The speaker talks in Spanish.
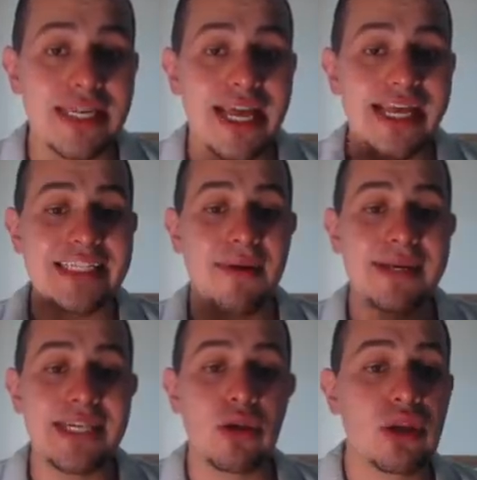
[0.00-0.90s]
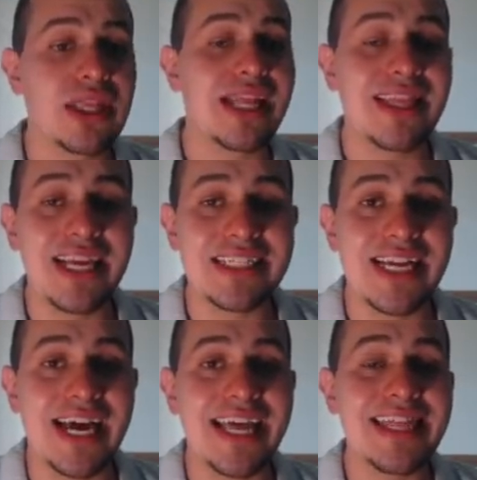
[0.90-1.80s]
Estaba haciendo
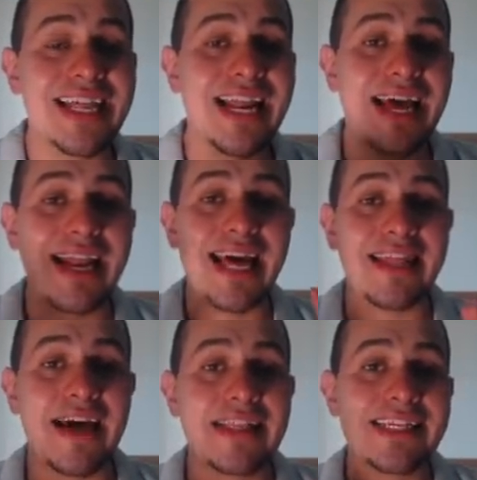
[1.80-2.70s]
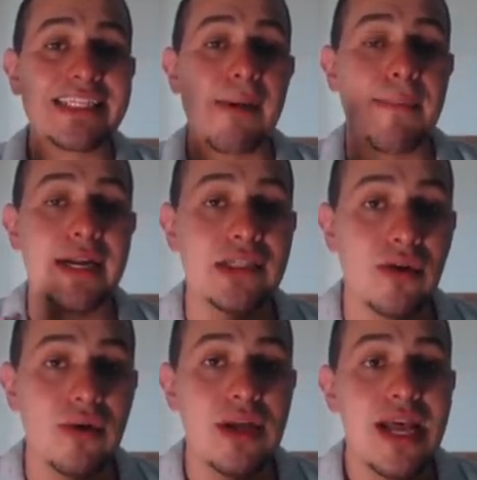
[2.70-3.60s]
tendencia y de la nada desapareció.